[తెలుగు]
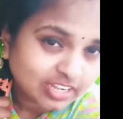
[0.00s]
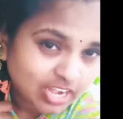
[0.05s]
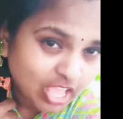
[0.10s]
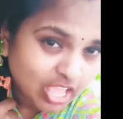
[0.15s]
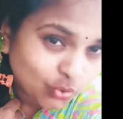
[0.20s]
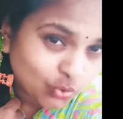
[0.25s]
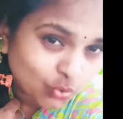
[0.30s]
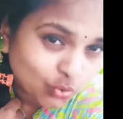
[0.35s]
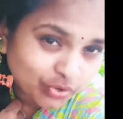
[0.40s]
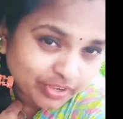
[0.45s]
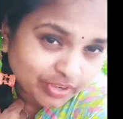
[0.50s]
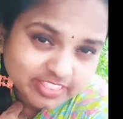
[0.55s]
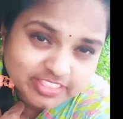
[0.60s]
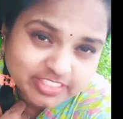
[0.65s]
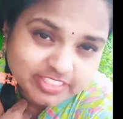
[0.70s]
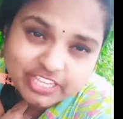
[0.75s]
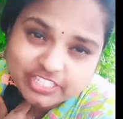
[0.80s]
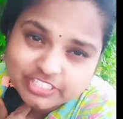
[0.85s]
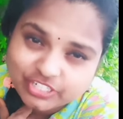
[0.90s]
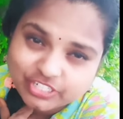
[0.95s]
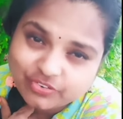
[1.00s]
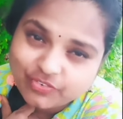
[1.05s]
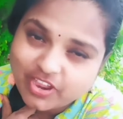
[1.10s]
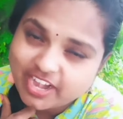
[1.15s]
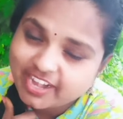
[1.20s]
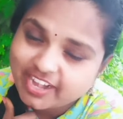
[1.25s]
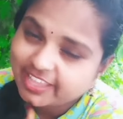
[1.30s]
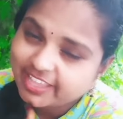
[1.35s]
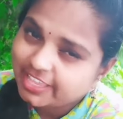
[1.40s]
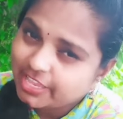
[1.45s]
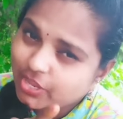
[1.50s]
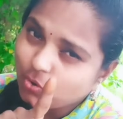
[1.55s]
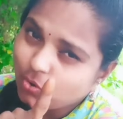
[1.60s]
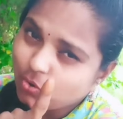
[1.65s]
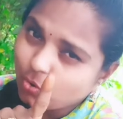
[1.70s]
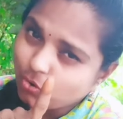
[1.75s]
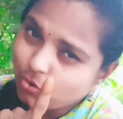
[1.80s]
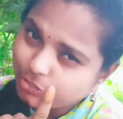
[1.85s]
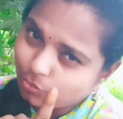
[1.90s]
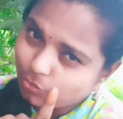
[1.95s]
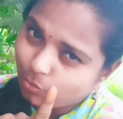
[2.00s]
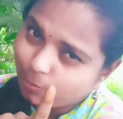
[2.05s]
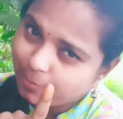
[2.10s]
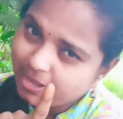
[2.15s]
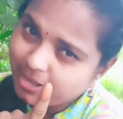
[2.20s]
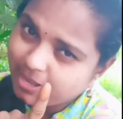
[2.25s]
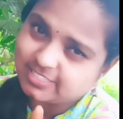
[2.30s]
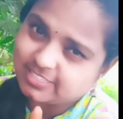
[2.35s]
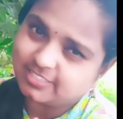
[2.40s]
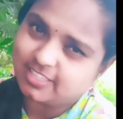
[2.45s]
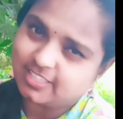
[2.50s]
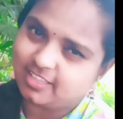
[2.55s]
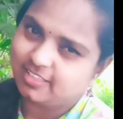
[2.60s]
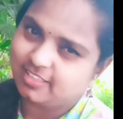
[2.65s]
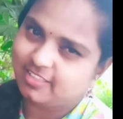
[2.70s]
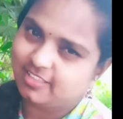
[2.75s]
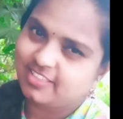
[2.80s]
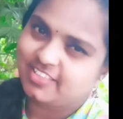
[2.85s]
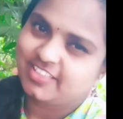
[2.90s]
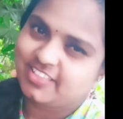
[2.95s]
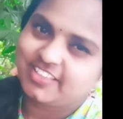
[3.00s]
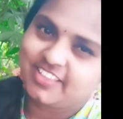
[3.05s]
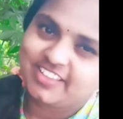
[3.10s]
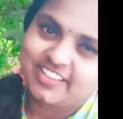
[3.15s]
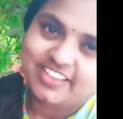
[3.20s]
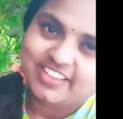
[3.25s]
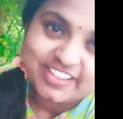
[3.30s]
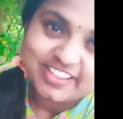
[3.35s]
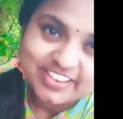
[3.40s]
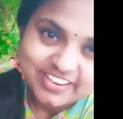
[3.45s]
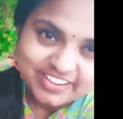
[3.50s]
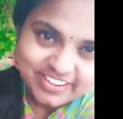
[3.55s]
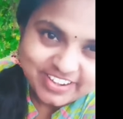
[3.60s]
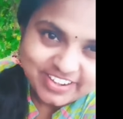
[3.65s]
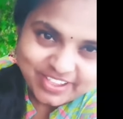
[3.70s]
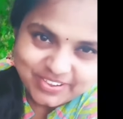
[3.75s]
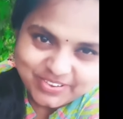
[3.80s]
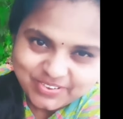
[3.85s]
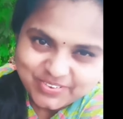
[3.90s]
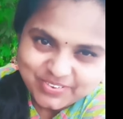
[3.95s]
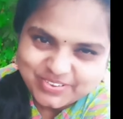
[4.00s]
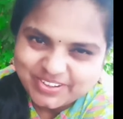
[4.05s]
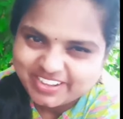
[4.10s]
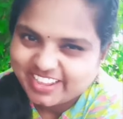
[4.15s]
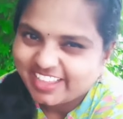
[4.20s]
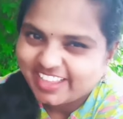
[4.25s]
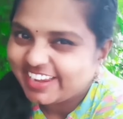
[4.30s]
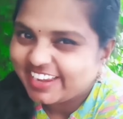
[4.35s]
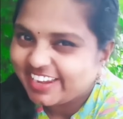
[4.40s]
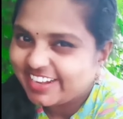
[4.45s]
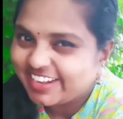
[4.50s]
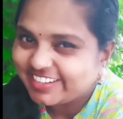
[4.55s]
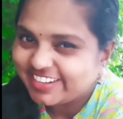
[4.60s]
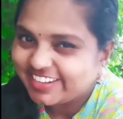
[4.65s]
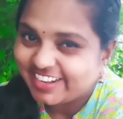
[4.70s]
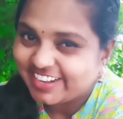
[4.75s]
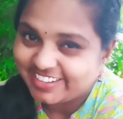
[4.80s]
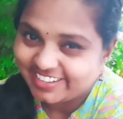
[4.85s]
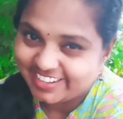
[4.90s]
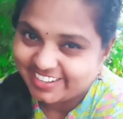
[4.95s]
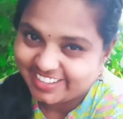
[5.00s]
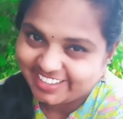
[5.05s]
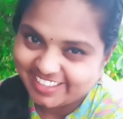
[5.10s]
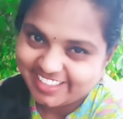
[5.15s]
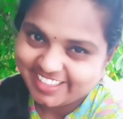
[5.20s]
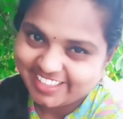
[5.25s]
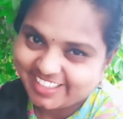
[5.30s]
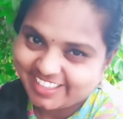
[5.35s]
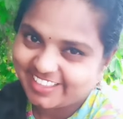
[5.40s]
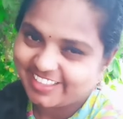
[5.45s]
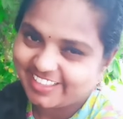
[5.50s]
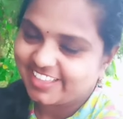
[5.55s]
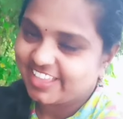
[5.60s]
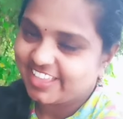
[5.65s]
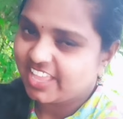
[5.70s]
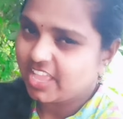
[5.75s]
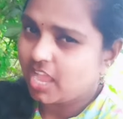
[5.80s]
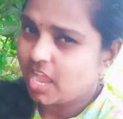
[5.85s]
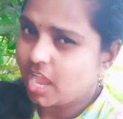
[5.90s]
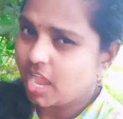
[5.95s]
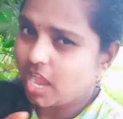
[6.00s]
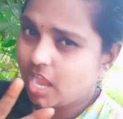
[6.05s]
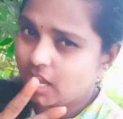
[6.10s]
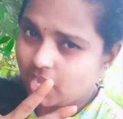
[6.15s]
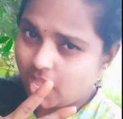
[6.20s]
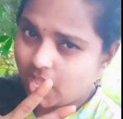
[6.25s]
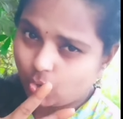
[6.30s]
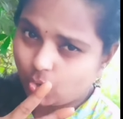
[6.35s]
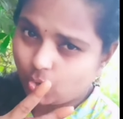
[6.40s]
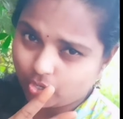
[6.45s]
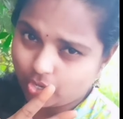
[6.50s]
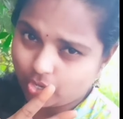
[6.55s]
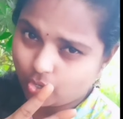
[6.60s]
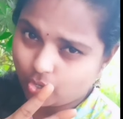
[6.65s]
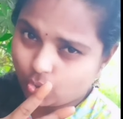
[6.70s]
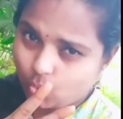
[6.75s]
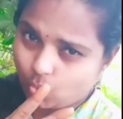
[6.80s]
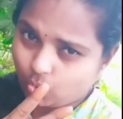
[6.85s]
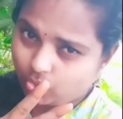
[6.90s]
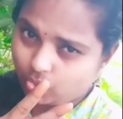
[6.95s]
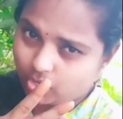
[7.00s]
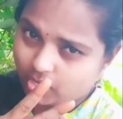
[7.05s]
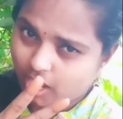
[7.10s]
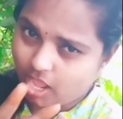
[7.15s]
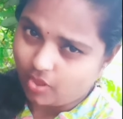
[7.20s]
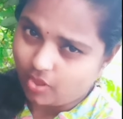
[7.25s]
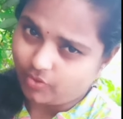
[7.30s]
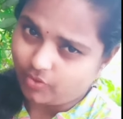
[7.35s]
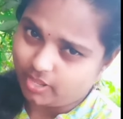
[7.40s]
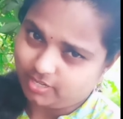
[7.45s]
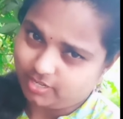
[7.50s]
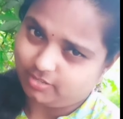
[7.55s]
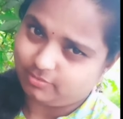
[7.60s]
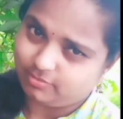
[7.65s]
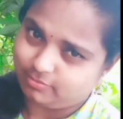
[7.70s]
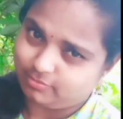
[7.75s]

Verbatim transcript: నా కోరిక తీర్చిన వాళ్ళకి కోటి రూపాయలు ఇస్తా నా కోరిక ఏంటంటే నాకు రెండు కోట్లు కావాలి